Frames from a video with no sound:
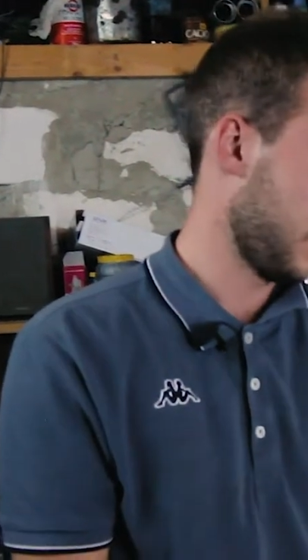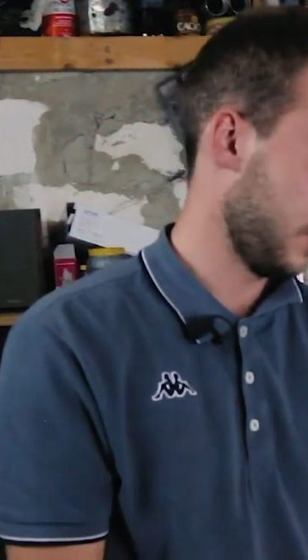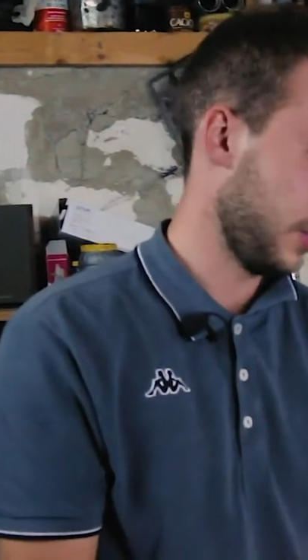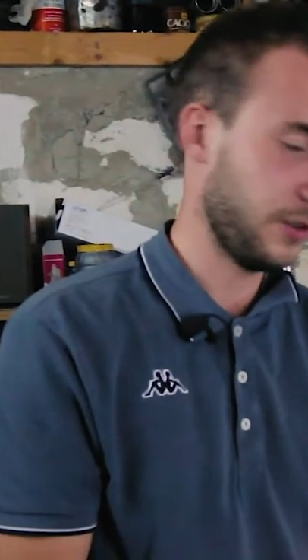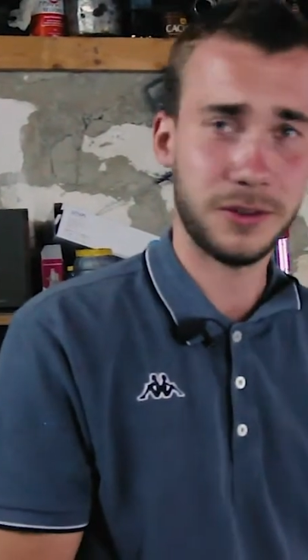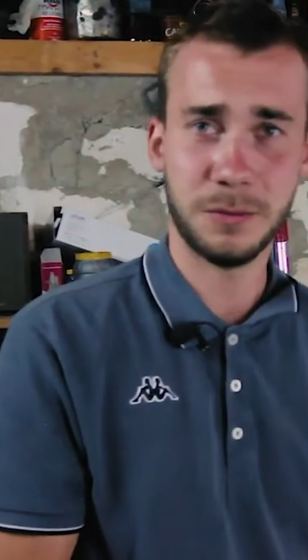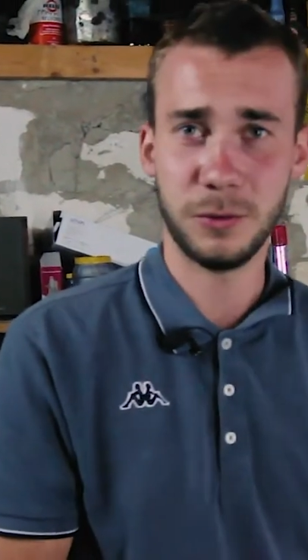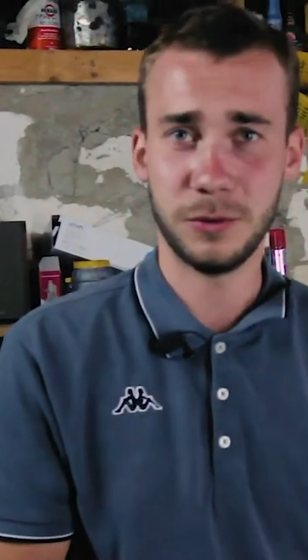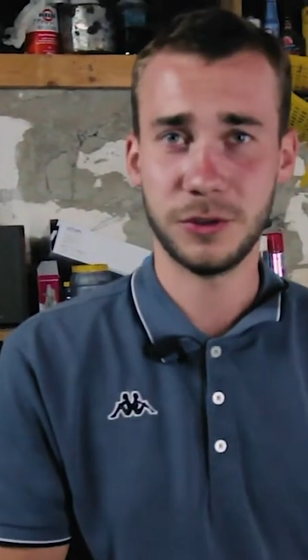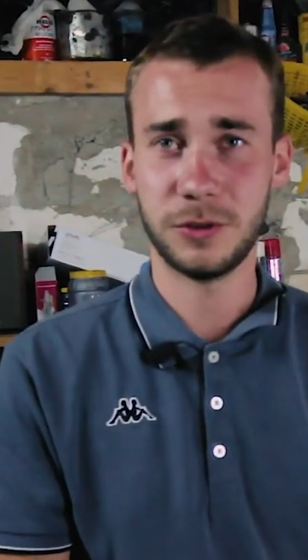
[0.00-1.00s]
Надеюсь, это
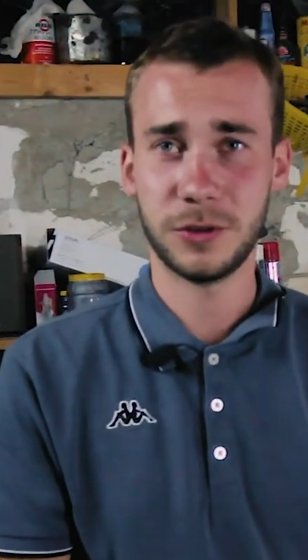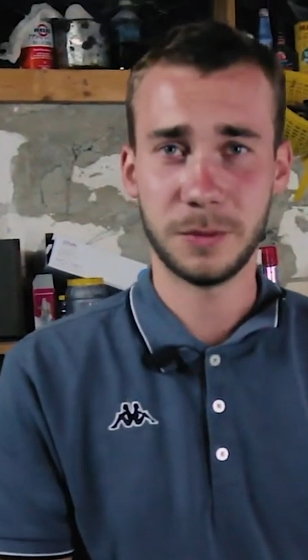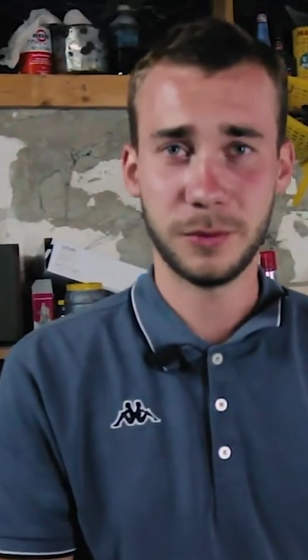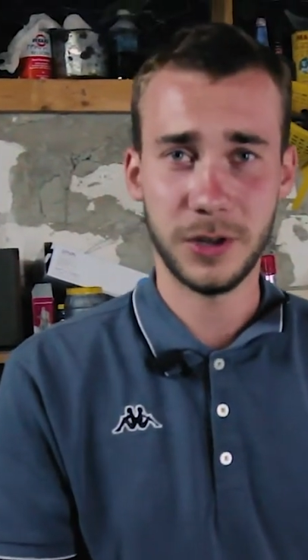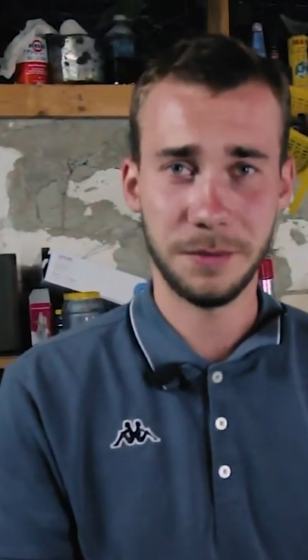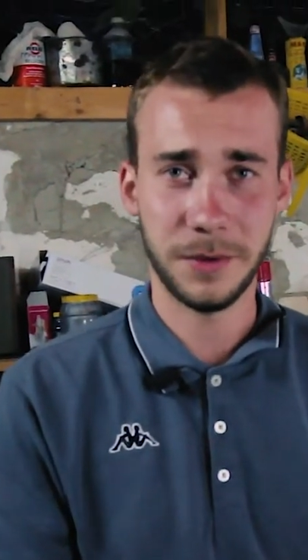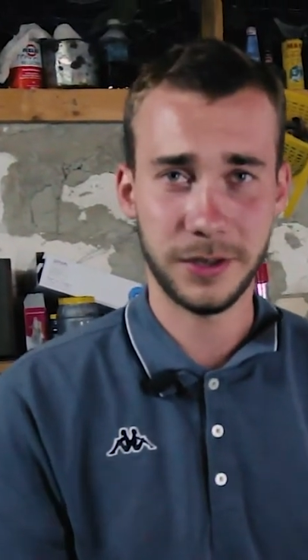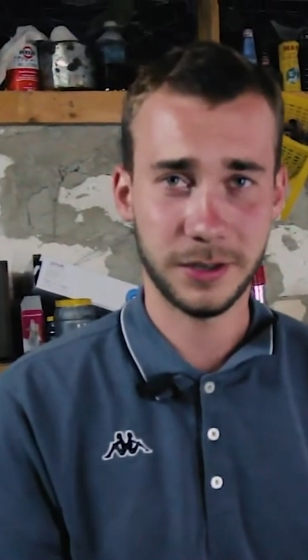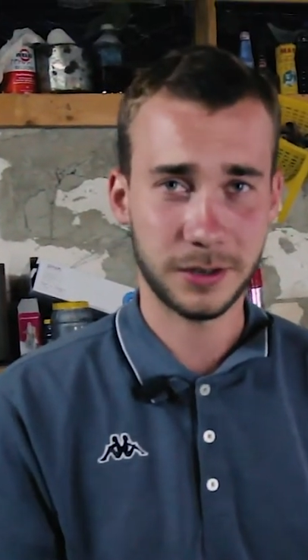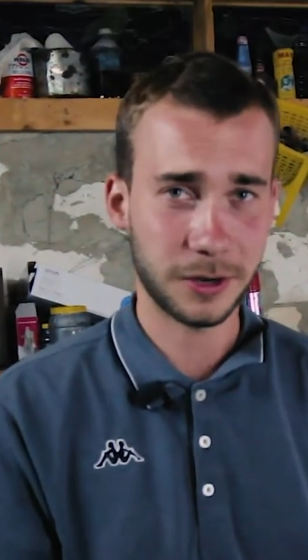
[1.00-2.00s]
будет уже что-то
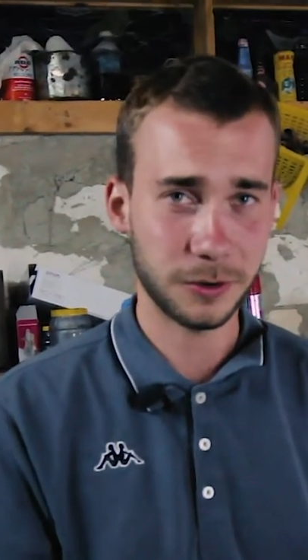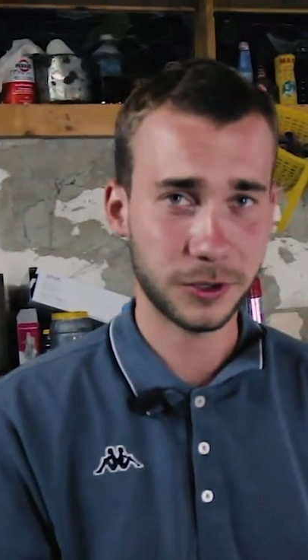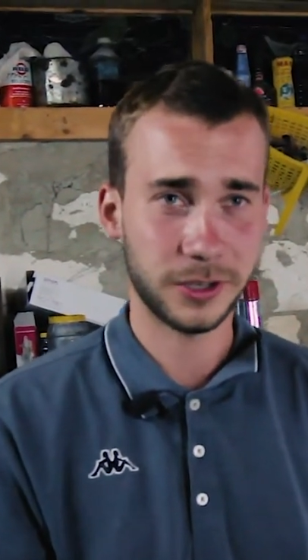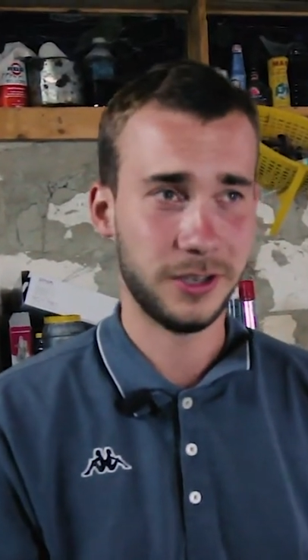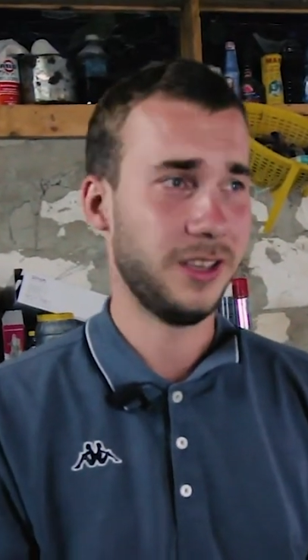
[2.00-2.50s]
более-менее хорошее.